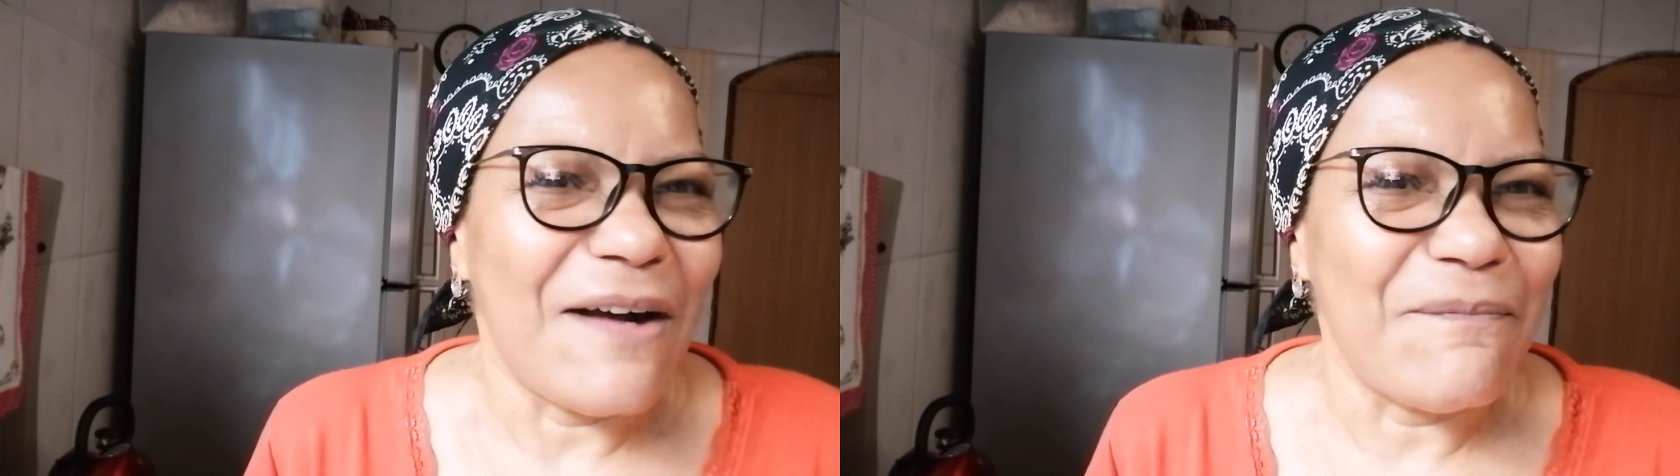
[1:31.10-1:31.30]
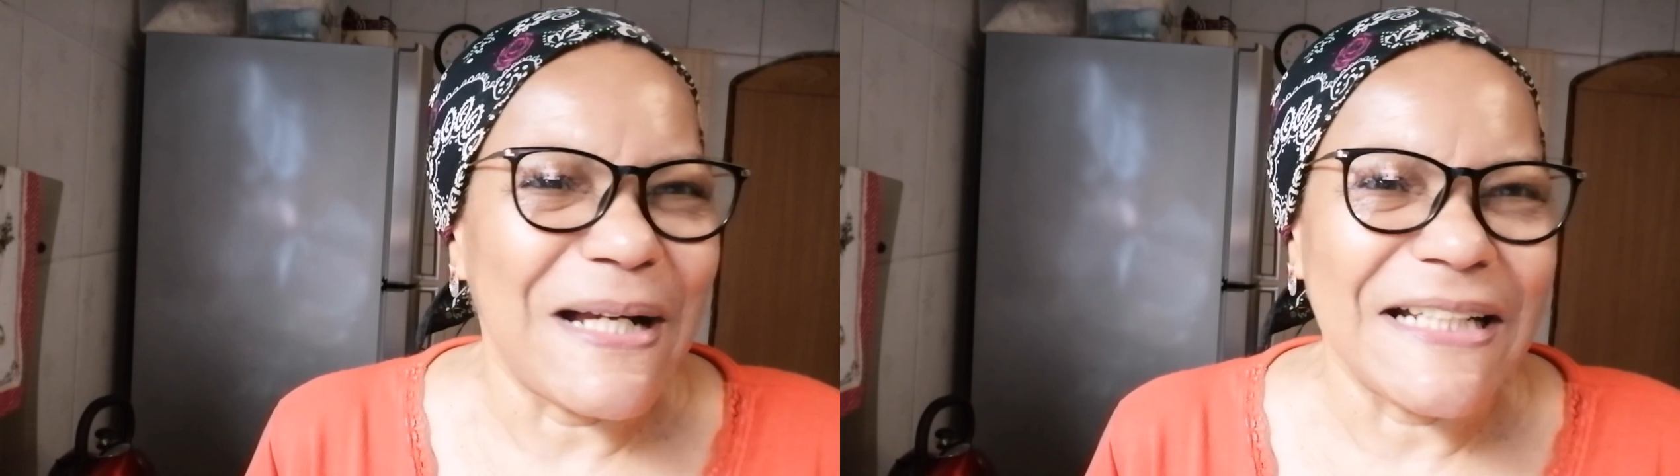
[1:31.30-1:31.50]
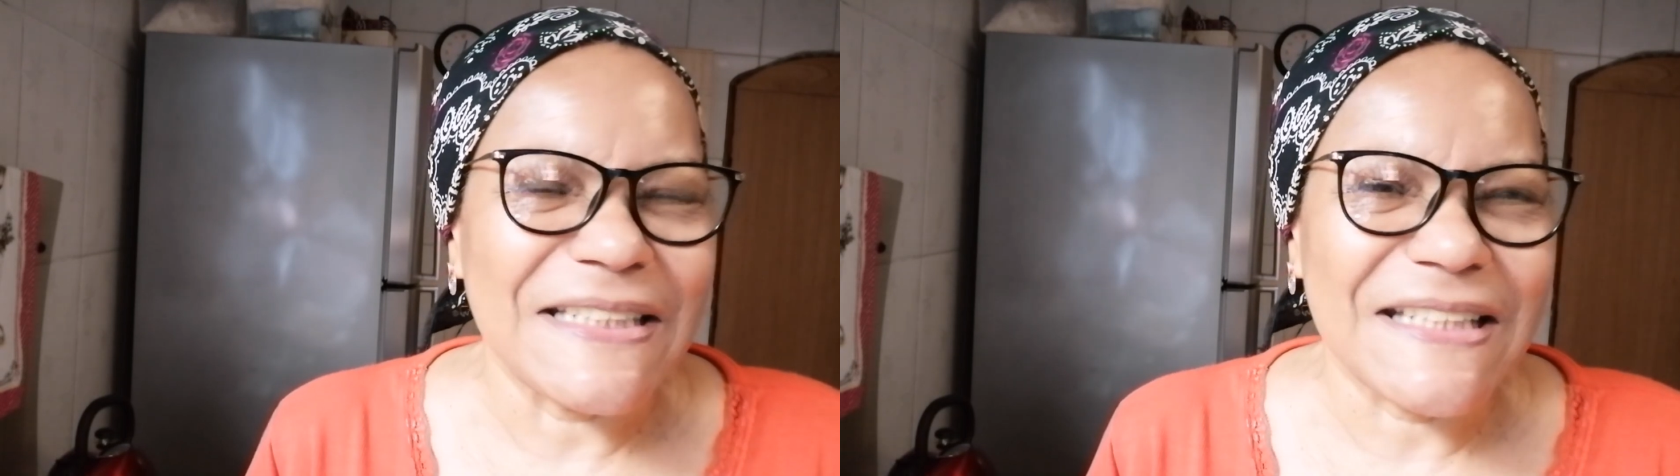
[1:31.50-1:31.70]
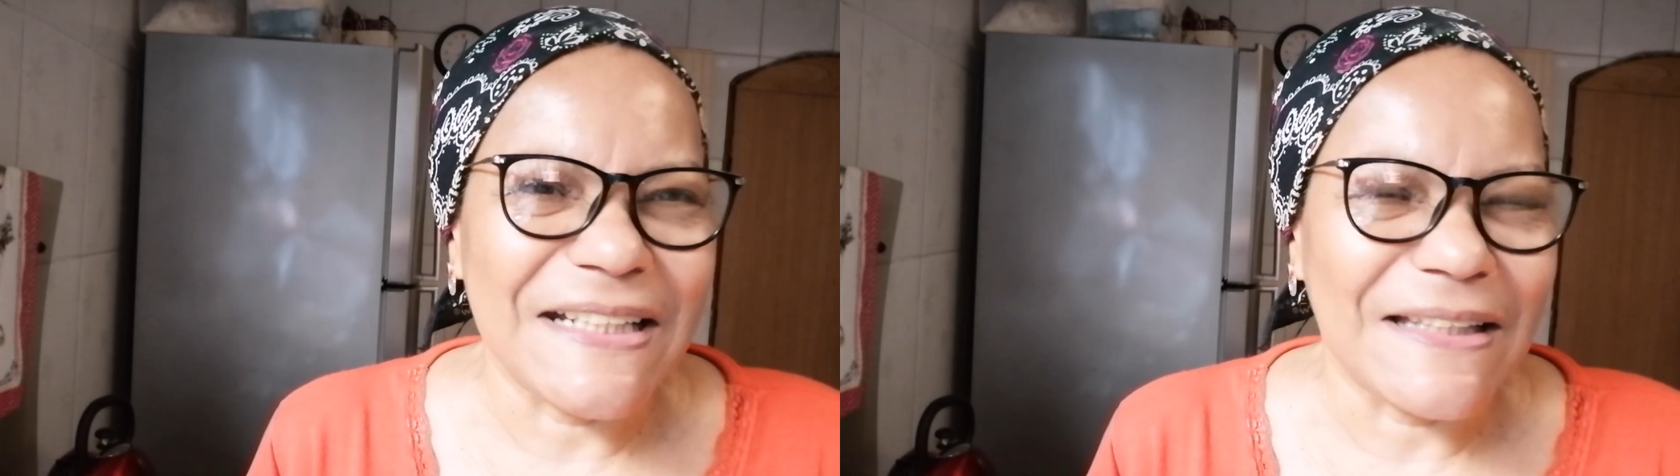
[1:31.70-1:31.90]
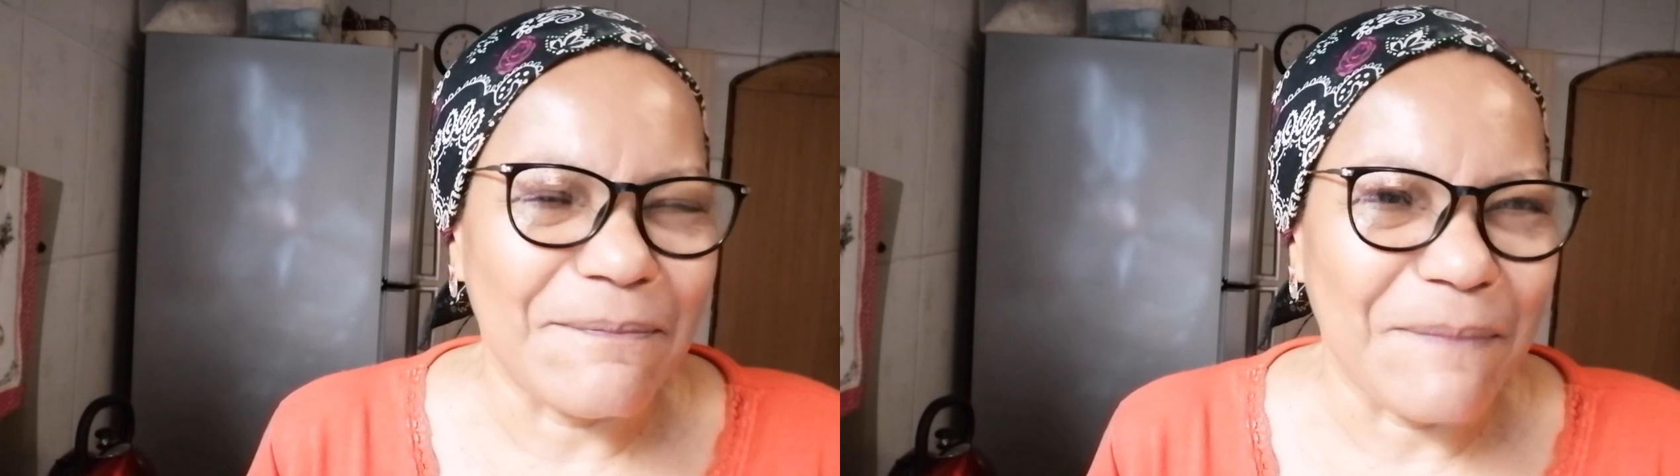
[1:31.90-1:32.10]
É uma
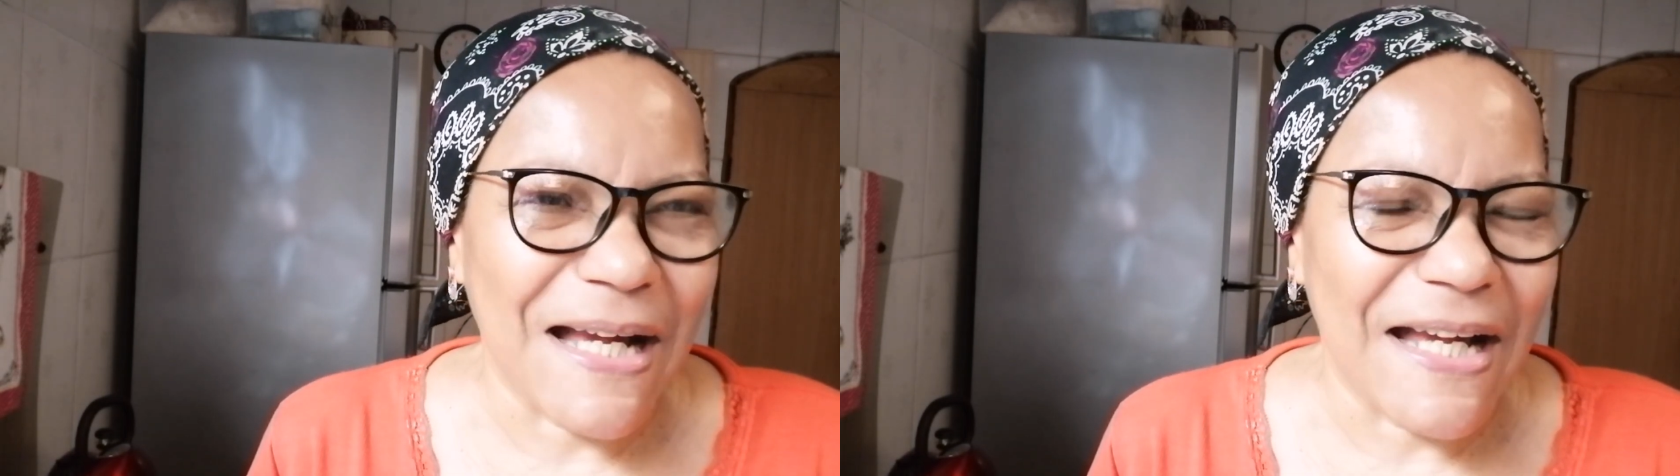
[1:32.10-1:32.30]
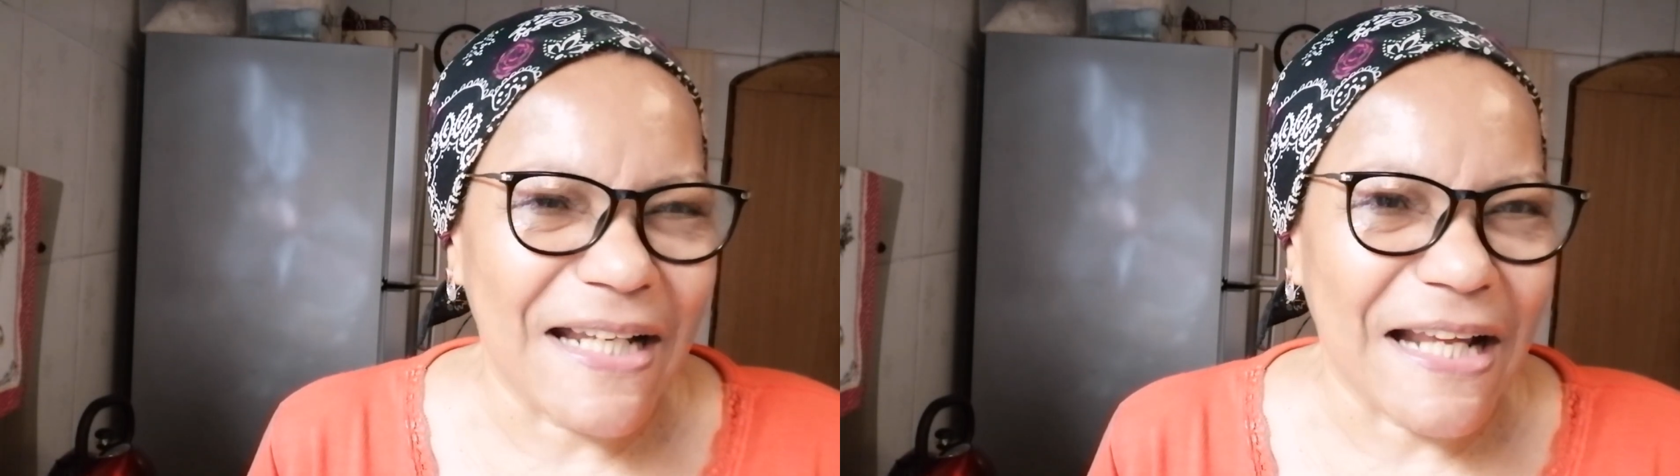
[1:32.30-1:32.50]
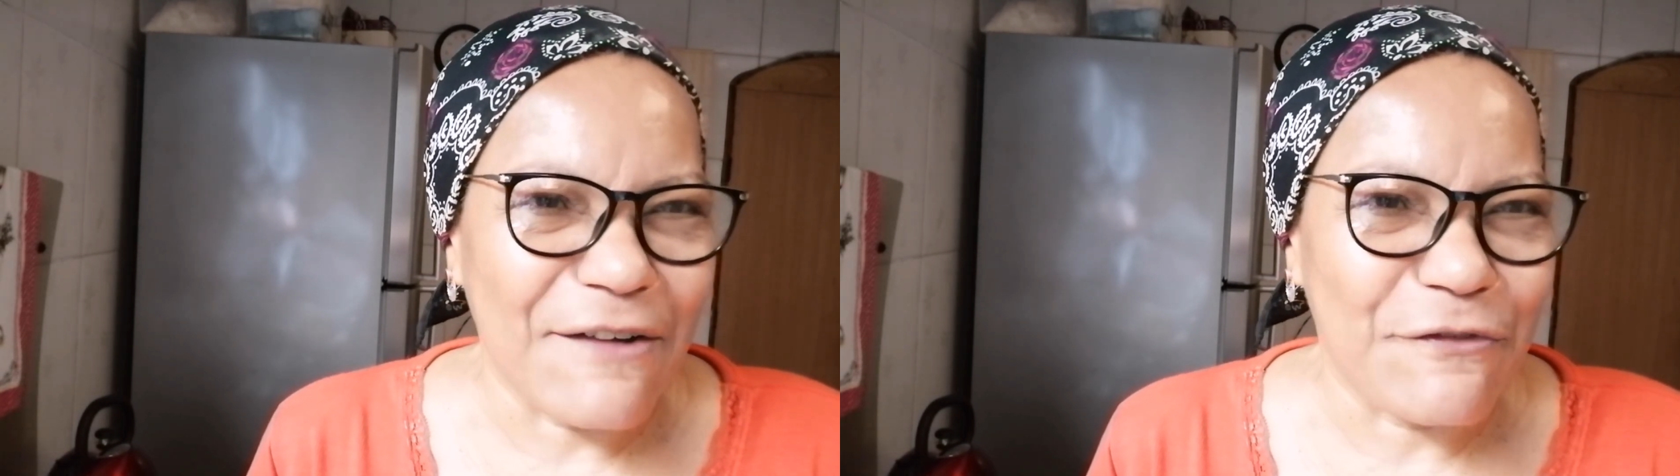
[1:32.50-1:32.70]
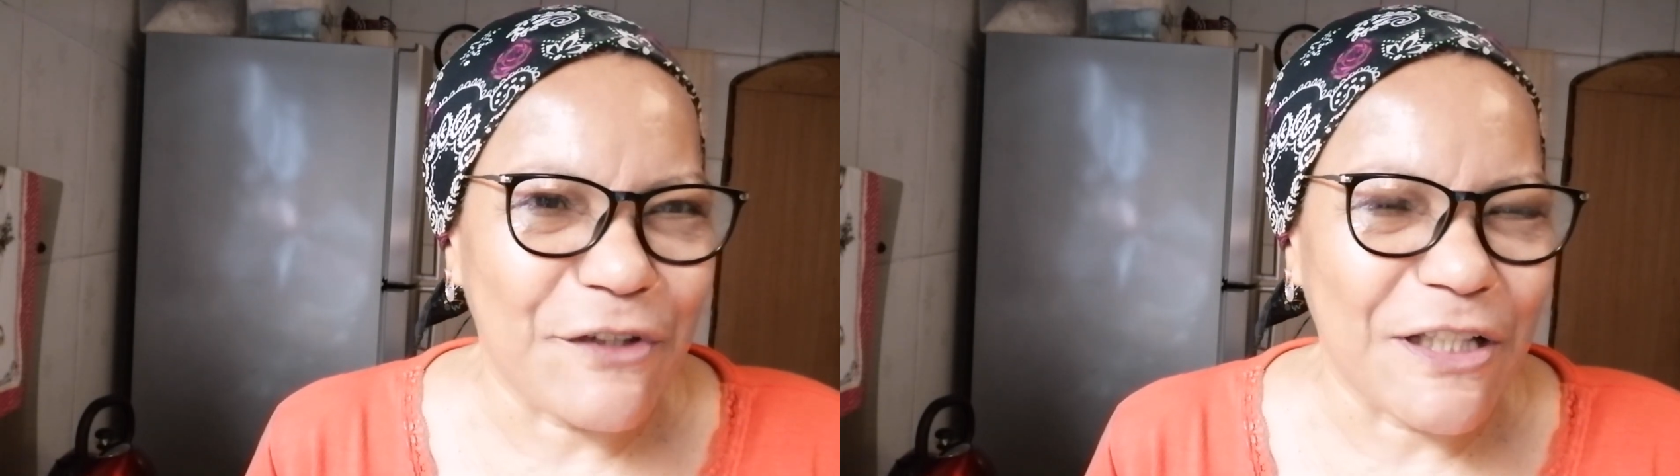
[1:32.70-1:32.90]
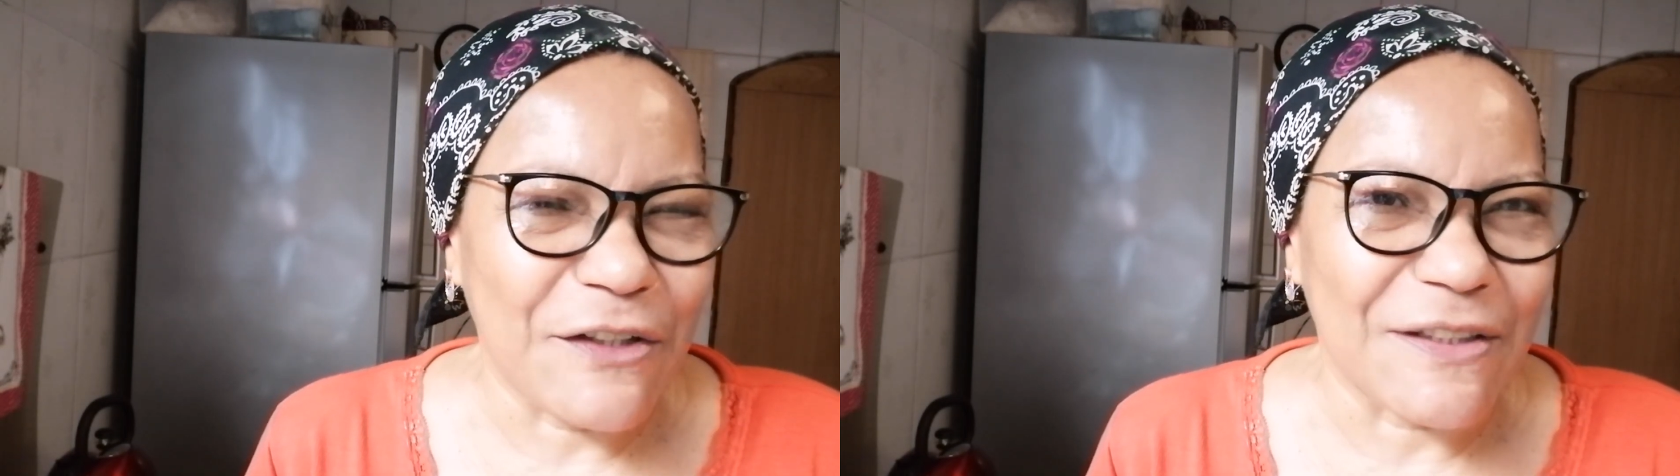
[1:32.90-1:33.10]
receita
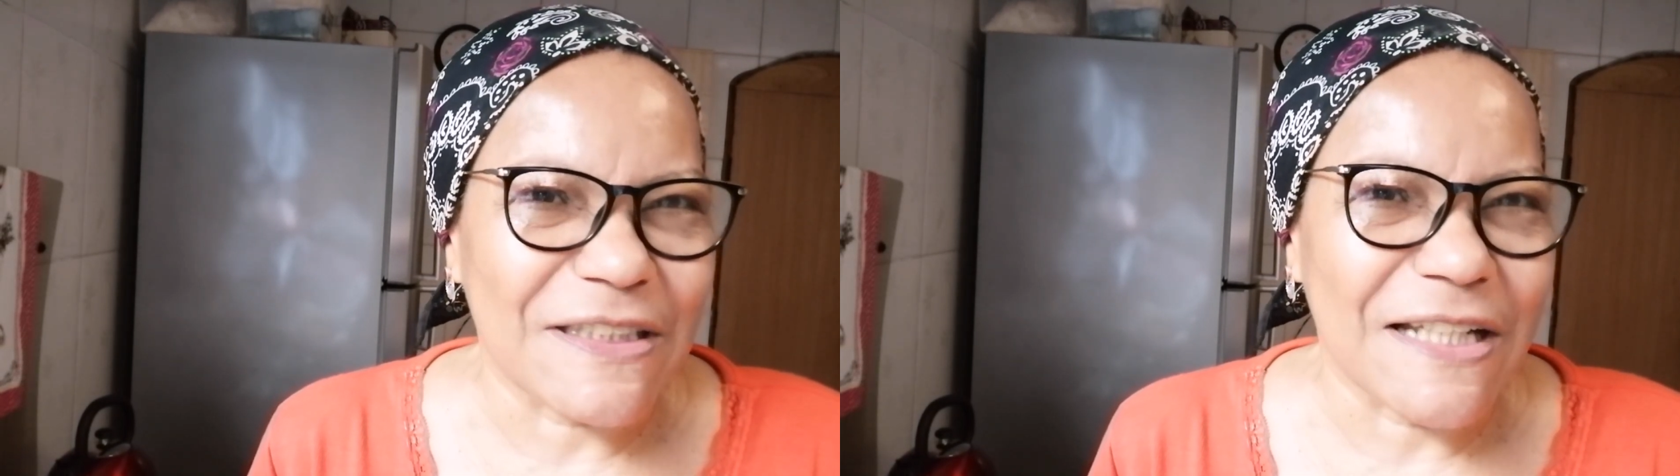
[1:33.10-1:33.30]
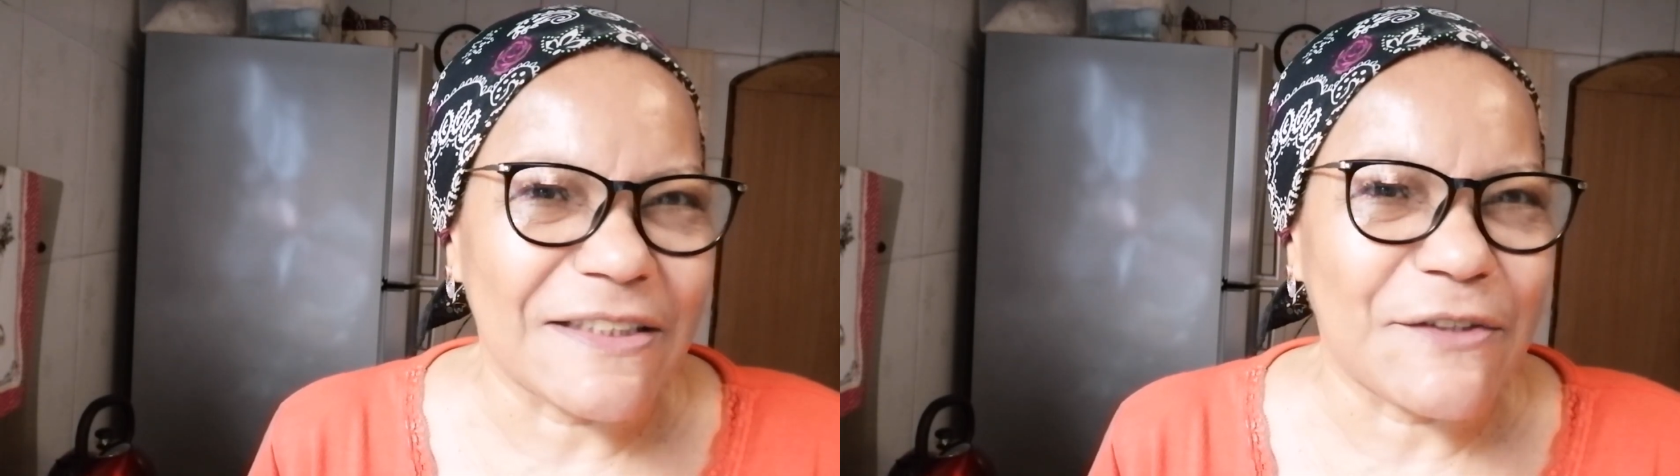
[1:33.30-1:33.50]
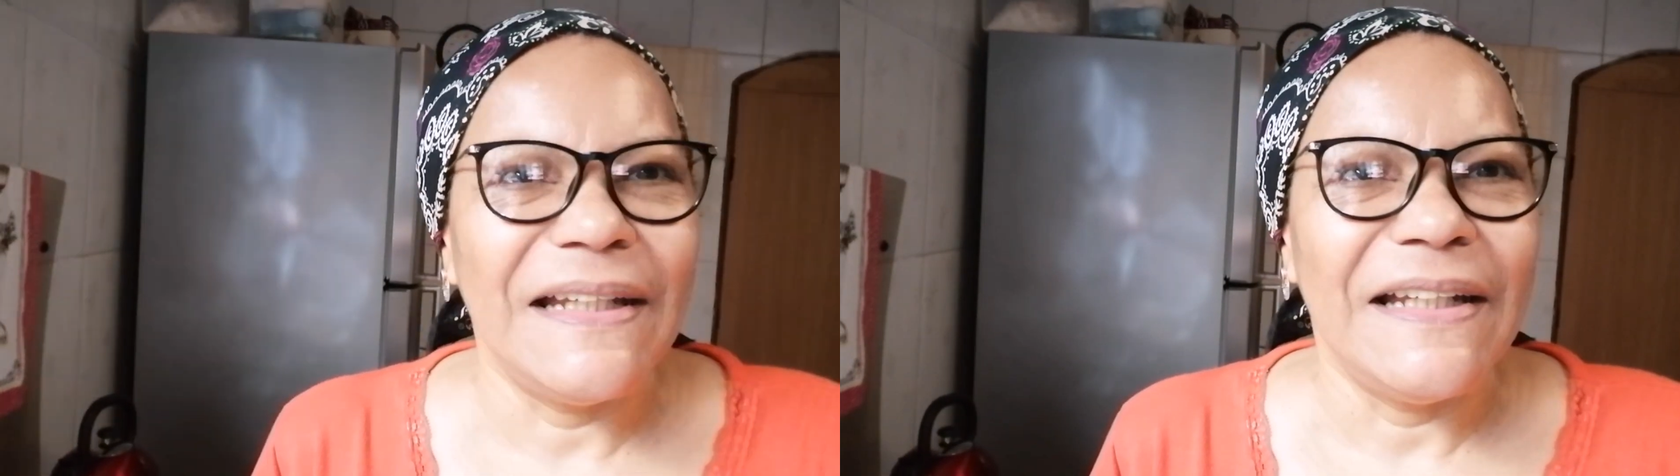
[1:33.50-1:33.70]
maravilhosa.